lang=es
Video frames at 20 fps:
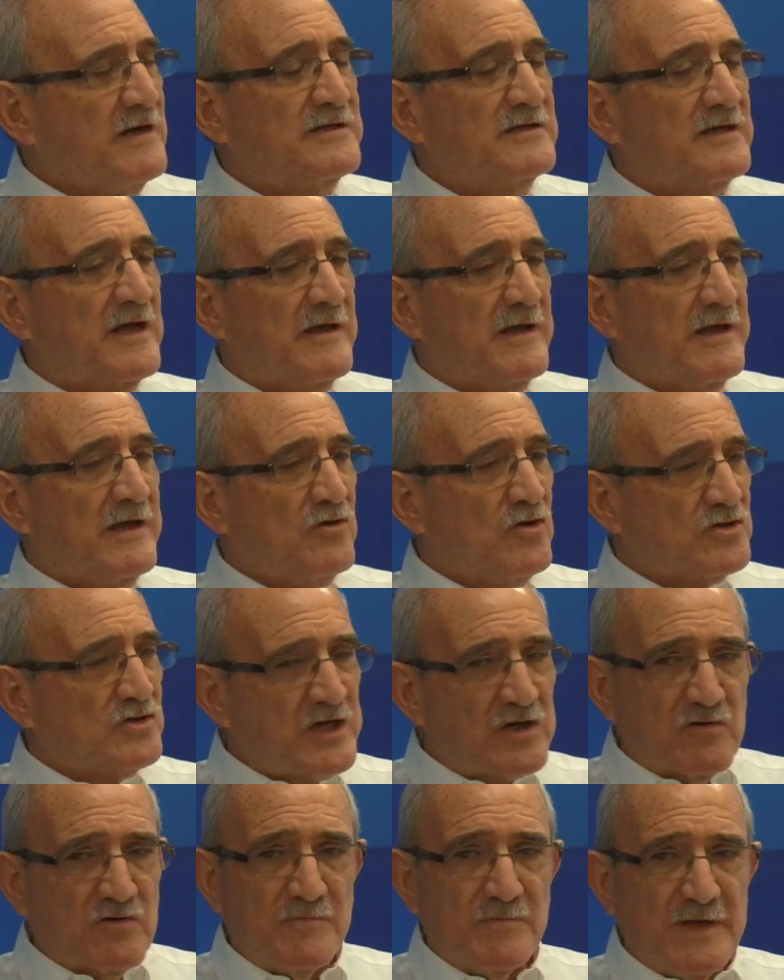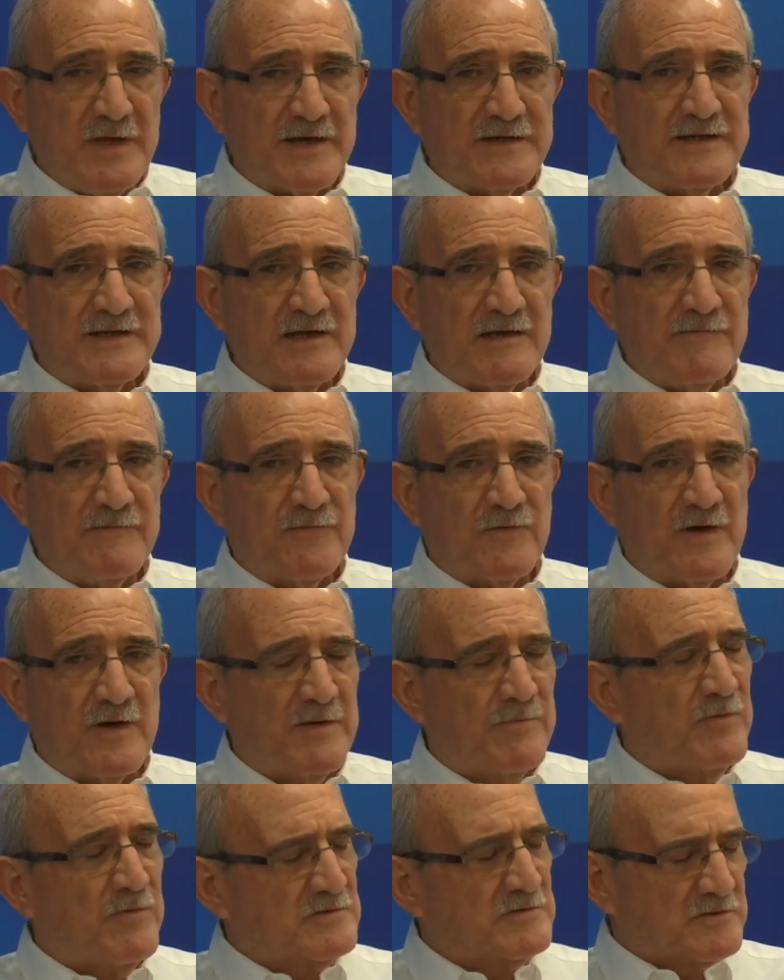Y no se convierte en
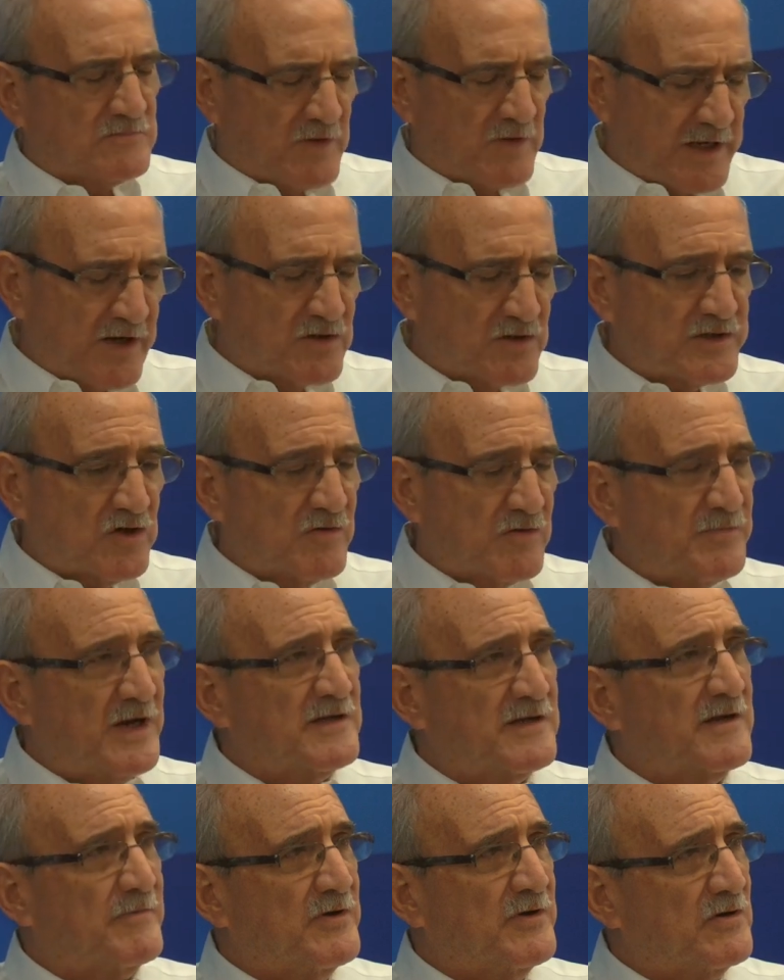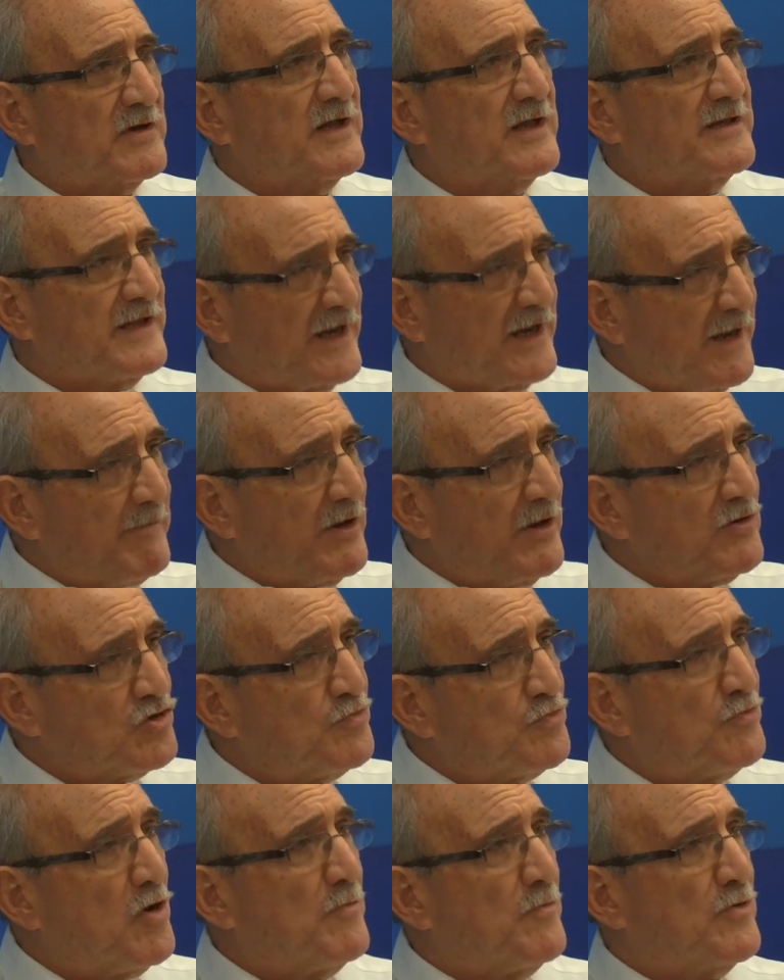influencer, eh, no es que no se convierta, pero que tiene menos
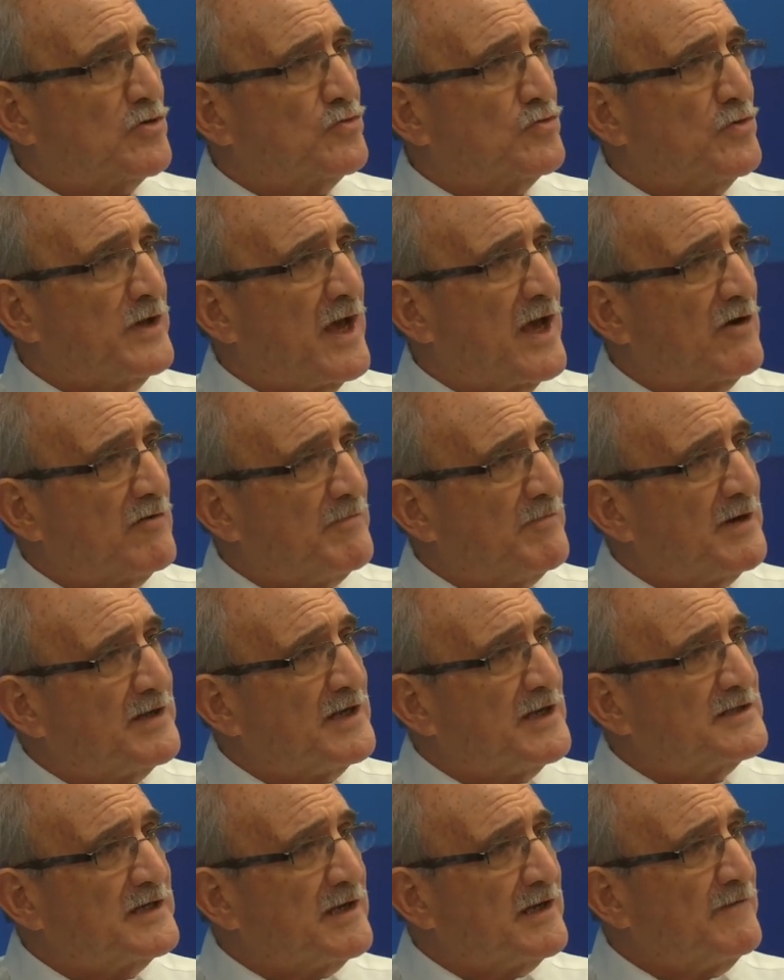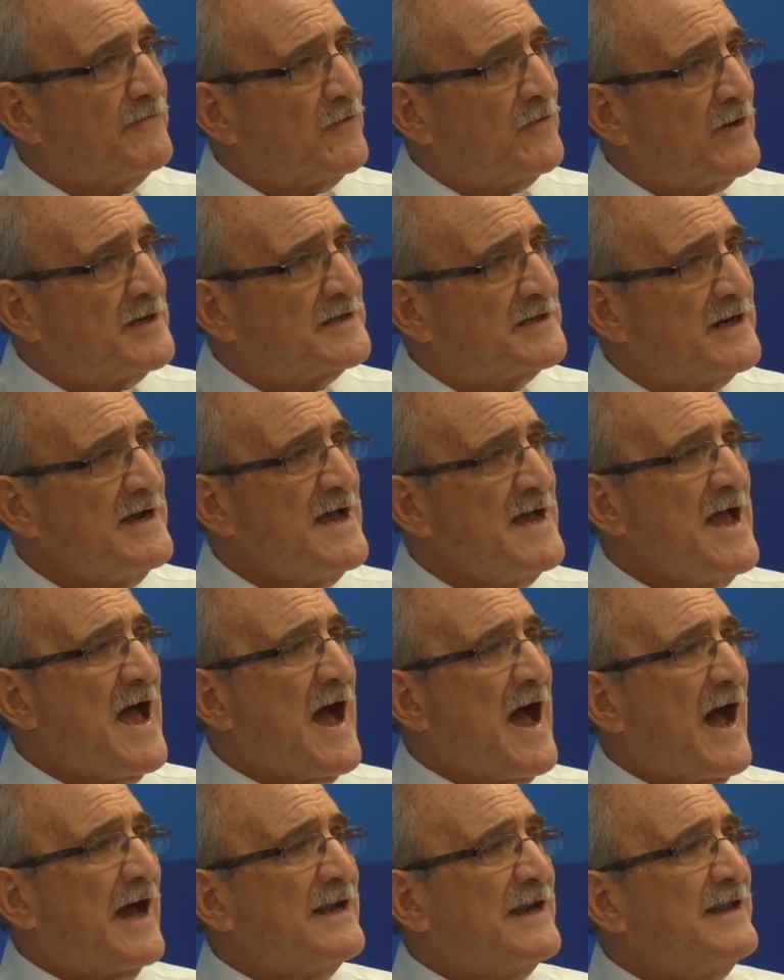oportunidad de convertirse en influencer,
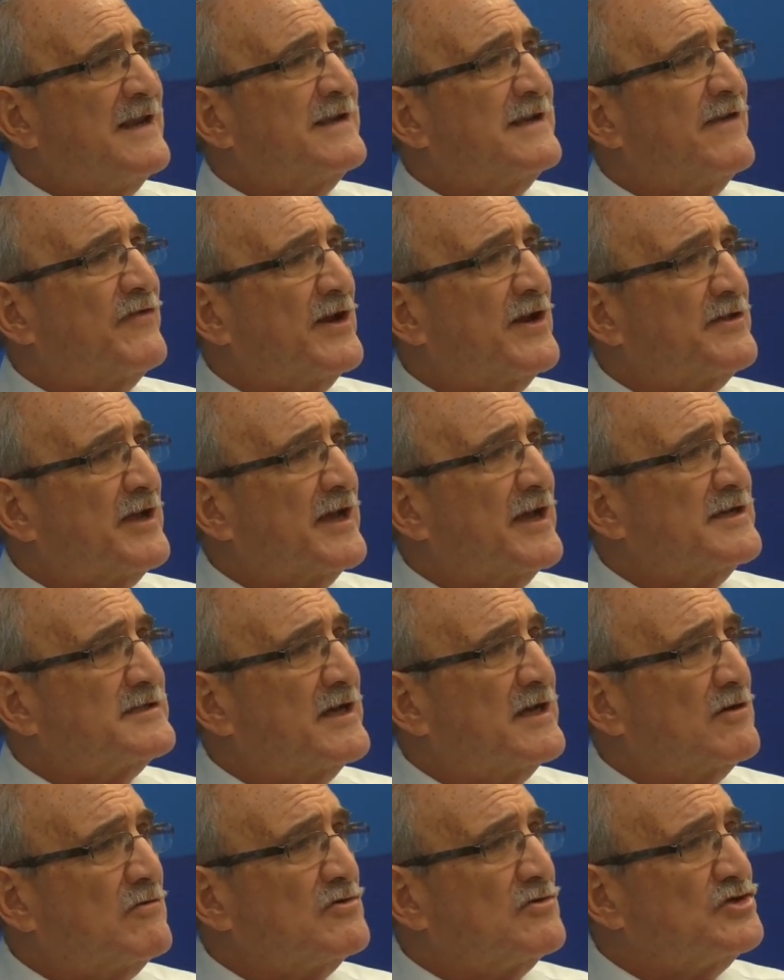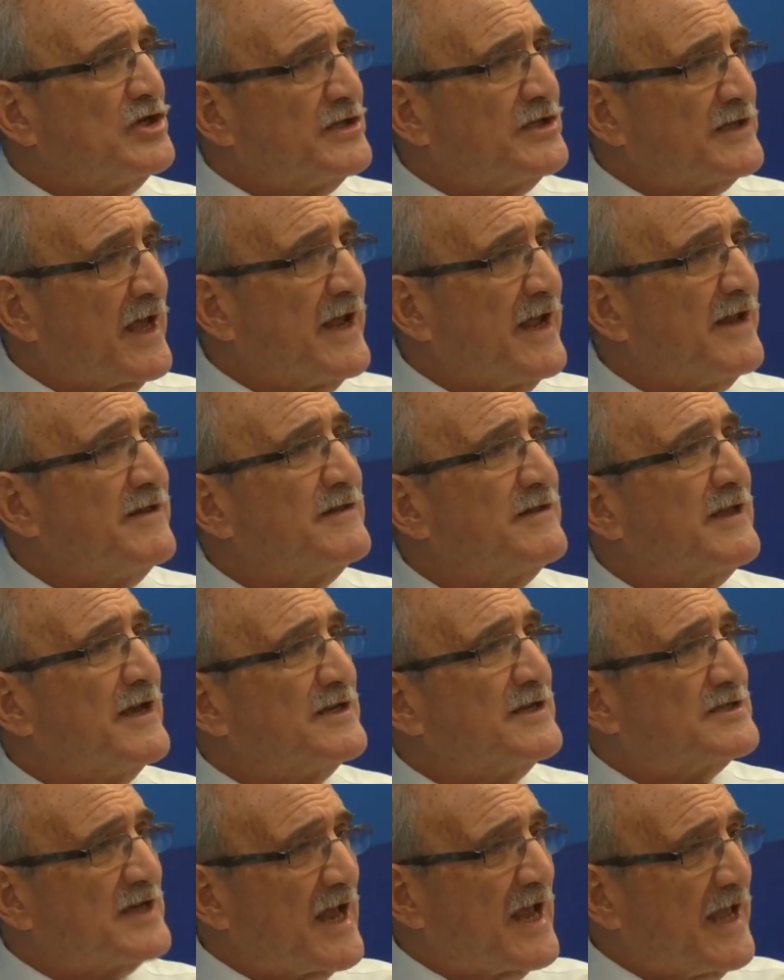alguien que trate de ser consistente,
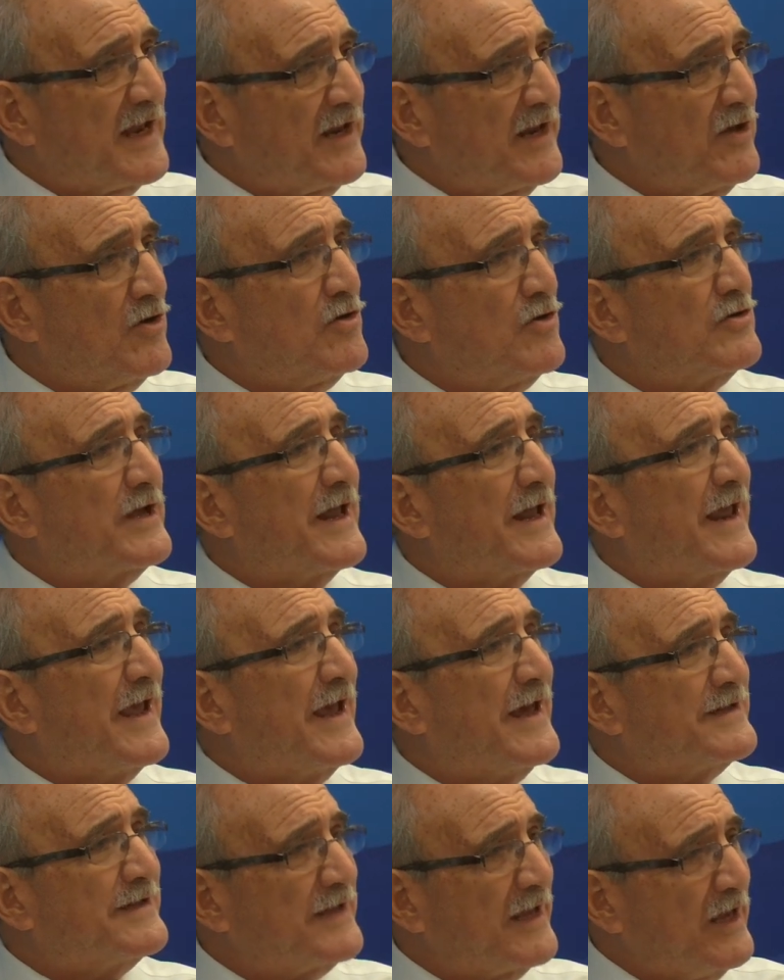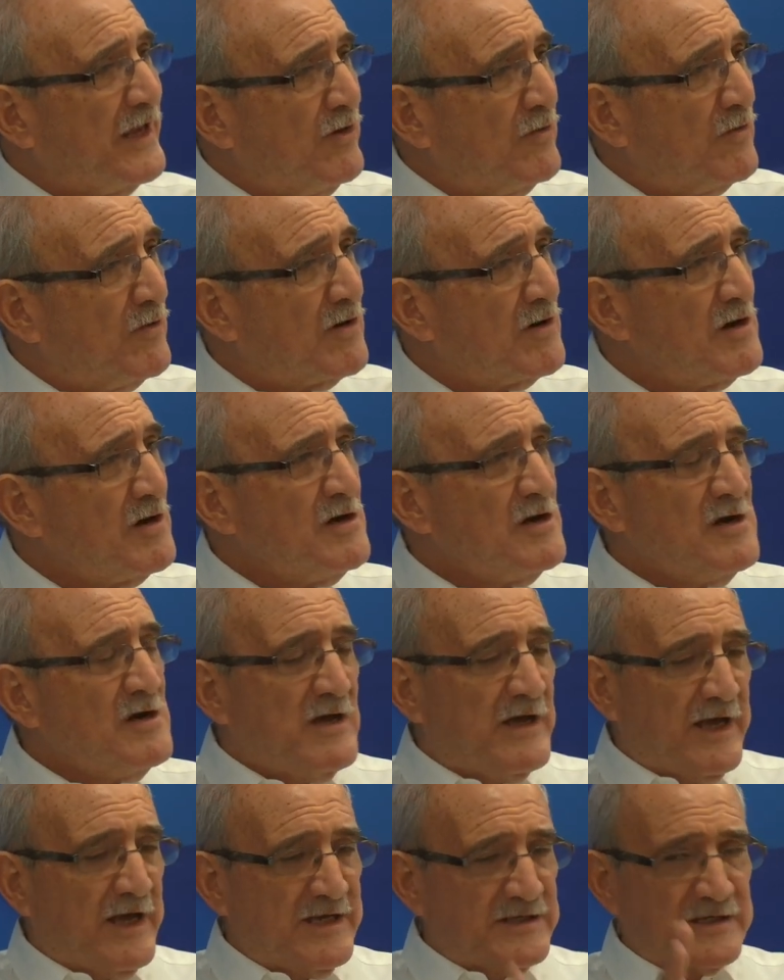serio, creativo, es
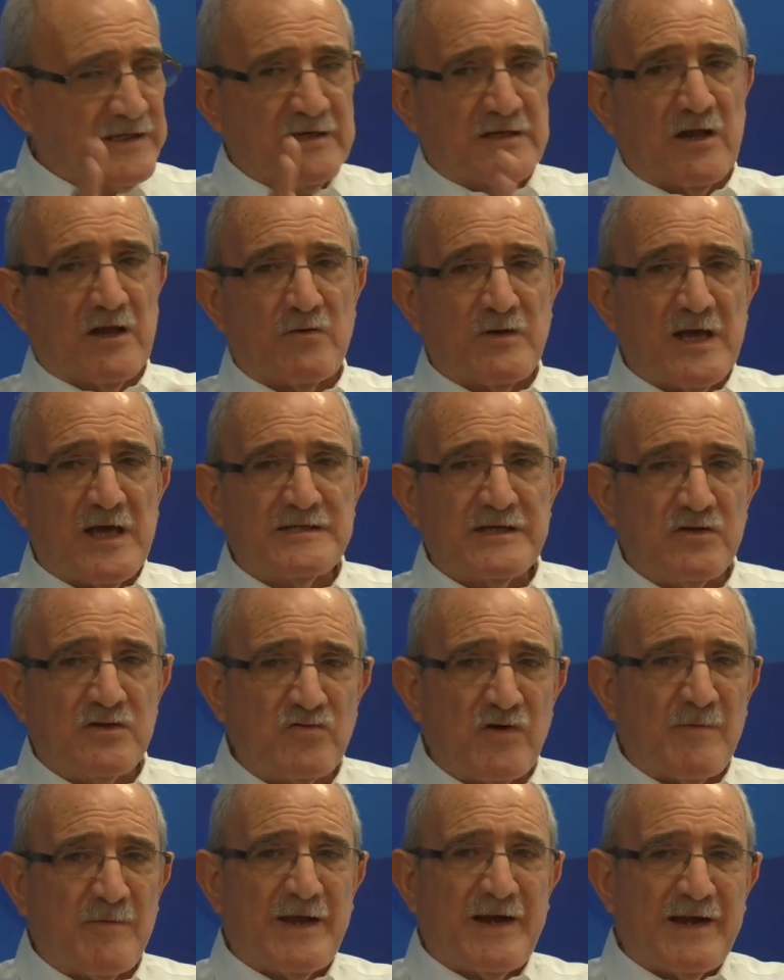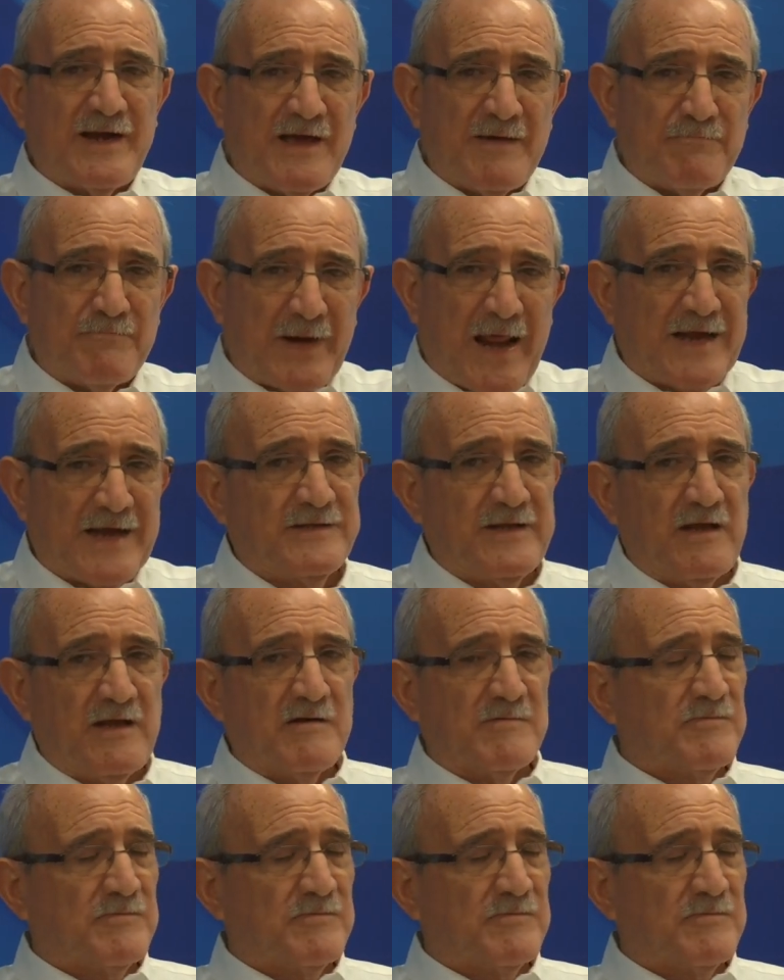decir, te lo voy a decir de una manera práctica.